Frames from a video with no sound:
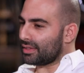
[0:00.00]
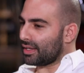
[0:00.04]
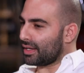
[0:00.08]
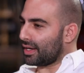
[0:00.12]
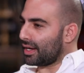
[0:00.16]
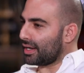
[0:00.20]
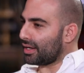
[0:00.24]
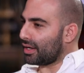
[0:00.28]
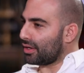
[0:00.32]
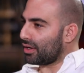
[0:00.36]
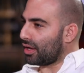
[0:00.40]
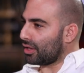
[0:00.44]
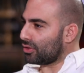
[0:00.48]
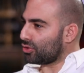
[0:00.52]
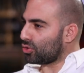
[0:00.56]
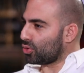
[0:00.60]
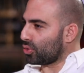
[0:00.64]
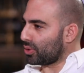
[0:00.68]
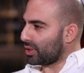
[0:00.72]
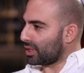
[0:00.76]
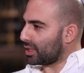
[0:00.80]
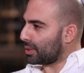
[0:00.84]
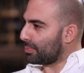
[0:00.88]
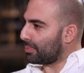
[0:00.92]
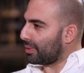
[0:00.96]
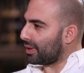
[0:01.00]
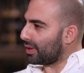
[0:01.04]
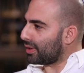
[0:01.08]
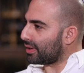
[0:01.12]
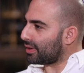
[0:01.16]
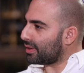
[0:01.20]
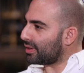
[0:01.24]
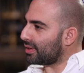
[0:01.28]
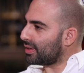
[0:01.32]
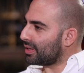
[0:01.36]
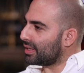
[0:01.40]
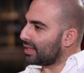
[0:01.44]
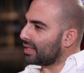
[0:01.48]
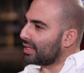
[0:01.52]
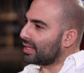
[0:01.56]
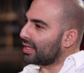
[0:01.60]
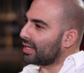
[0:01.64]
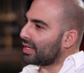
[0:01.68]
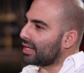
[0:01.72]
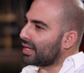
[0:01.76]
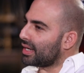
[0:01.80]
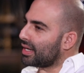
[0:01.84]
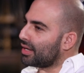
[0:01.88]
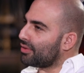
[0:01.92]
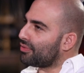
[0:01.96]
انا ناطره يكبر
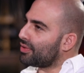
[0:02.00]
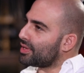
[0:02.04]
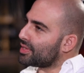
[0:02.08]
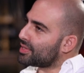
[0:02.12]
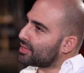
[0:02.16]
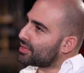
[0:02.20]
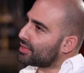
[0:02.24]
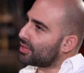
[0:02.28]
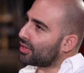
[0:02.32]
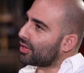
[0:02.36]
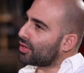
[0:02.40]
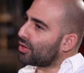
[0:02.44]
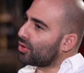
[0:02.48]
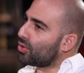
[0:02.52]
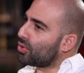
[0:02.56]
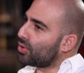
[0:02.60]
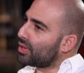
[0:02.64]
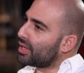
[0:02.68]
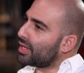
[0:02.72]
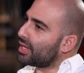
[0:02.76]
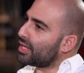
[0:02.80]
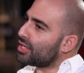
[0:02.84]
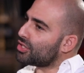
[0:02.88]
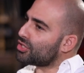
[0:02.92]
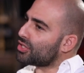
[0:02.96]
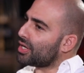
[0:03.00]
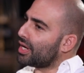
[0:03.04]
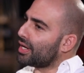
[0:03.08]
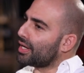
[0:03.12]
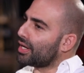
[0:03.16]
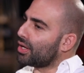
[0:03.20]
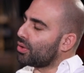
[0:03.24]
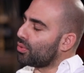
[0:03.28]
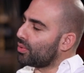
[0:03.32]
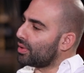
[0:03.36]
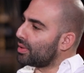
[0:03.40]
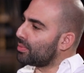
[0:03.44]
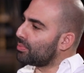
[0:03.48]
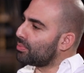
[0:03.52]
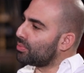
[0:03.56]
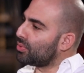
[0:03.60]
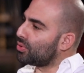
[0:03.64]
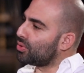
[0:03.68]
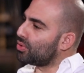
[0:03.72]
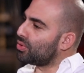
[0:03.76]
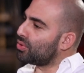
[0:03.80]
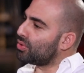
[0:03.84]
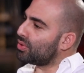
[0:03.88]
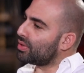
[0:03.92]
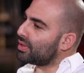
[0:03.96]
لفسر له ليش انا
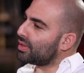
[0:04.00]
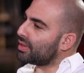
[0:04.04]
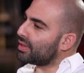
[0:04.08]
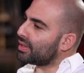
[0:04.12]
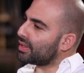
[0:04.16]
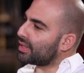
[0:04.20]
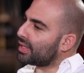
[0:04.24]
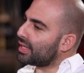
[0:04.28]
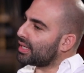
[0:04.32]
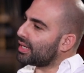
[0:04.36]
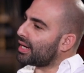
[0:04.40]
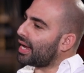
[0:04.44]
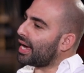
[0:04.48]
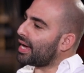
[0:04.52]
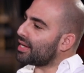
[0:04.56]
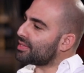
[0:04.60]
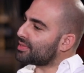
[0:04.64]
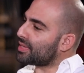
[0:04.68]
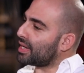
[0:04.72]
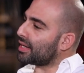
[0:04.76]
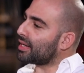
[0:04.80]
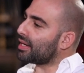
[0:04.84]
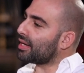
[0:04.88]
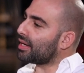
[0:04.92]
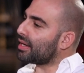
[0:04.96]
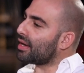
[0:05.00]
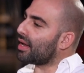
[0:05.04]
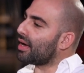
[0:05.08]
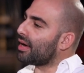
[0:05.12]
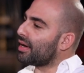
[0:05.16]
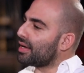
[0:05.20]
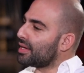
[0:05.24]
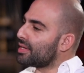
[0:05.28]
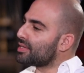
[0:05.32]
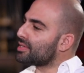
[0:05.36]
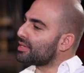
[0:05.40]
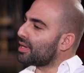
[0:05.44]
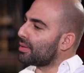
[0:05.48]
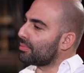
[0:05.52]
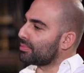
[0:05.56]
وامه كان احسن لنا اذا